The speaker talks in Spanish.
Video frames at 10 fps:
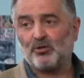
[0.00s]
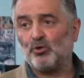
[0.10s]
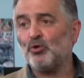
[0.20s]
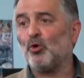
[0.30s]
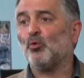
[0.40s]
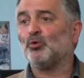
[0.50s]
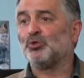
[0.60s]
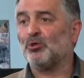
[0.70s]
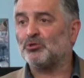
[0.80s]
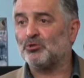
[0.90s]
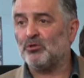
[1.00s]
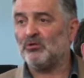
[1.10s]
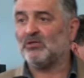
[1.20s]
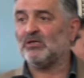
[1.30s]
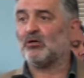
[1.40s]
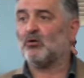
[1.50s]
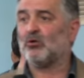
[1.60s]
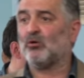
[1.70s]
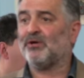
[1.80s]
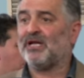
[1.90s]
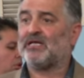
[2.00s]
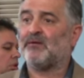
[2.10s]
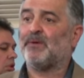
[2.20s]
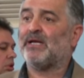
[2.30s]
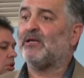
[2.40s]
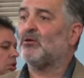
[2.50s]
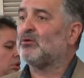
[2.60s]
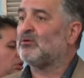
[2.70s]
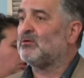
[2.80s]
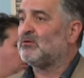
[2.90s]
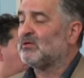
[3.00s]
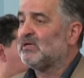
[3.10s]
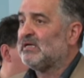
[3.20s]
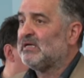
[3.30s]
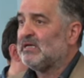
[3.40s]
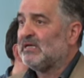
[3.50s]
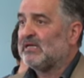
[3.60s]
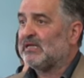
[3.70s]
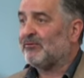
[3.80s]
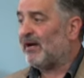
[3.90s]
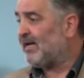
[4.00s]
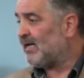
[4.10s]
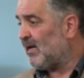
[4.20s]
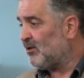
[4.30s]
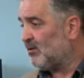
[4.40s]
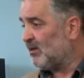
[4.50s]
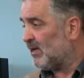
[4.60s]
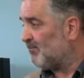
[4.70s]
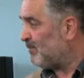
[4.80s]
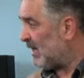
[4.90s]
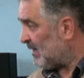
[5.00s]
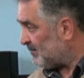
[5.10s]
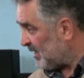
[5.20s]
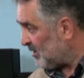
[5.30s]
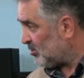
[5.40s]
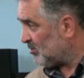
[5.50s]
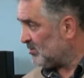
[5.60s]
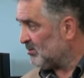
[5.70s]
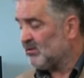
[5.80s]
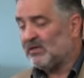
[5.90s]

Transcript: que estoy orgulloso de concluir este periodo de 20 años de Parlamento.